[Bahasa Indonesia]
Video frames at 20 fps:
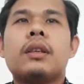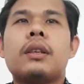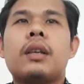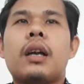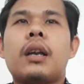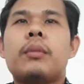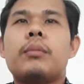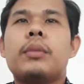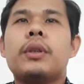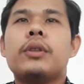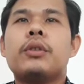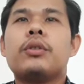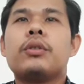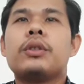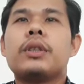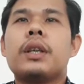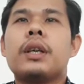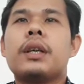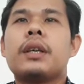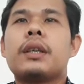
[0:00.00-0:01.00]
dalam
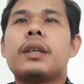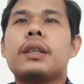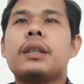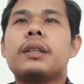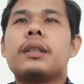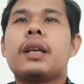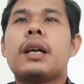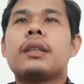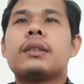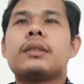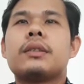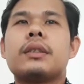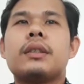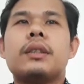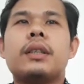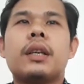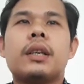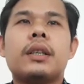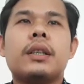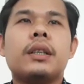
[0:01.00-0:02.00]
bentuknya yang ringkas yang